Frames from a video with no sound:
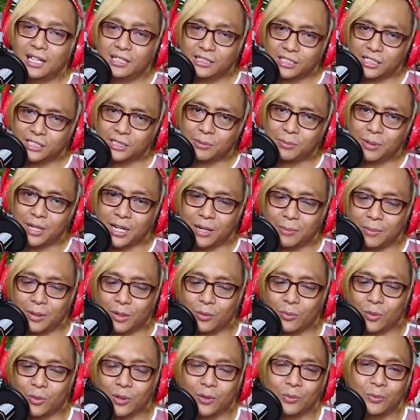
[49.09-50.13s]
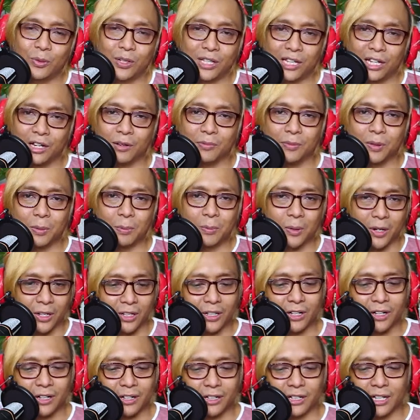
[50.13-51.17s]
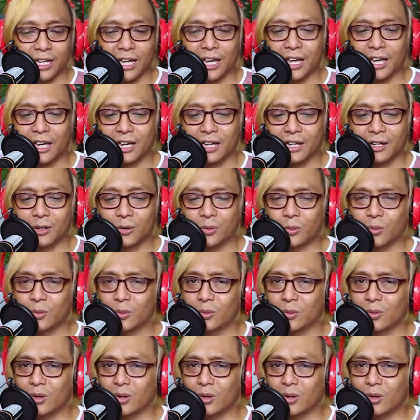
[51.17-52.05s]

and sasabihin namin what we think of the product and